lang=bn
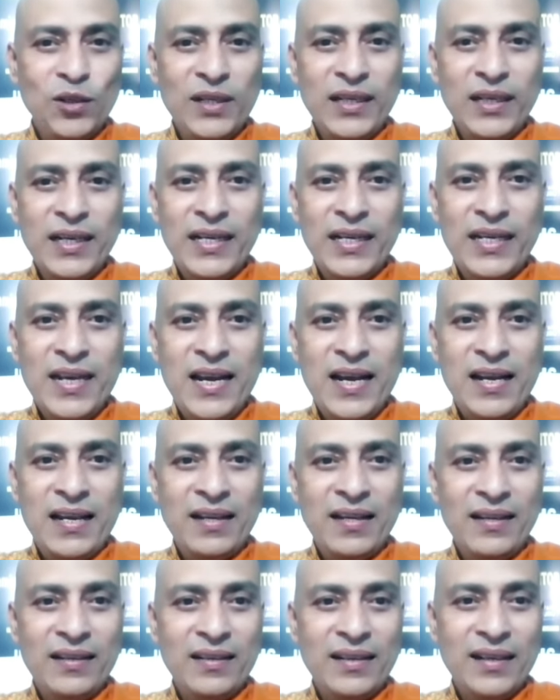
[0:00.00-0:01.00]
ওই নেই হ্যাঁ
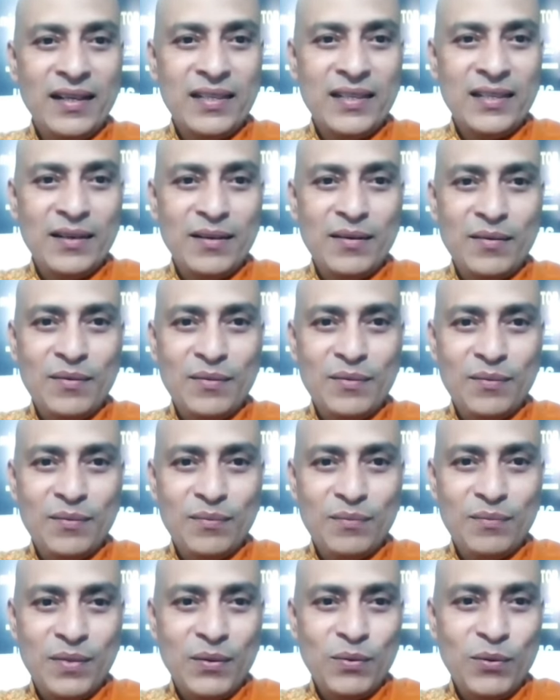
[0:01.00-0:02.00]
আচ্ছা
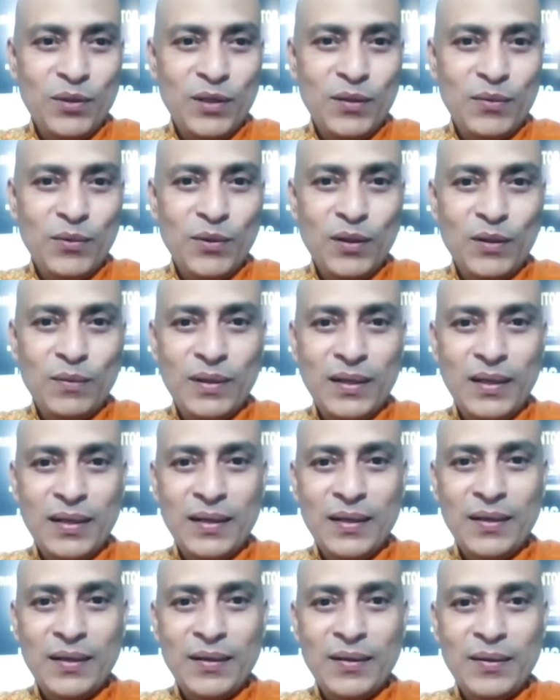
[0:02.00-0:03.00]
বিভূতি বলবে
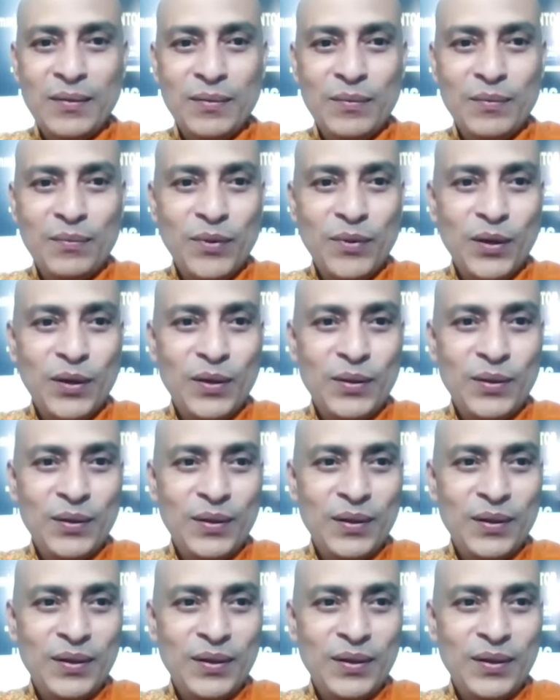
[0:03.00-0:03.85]
বলো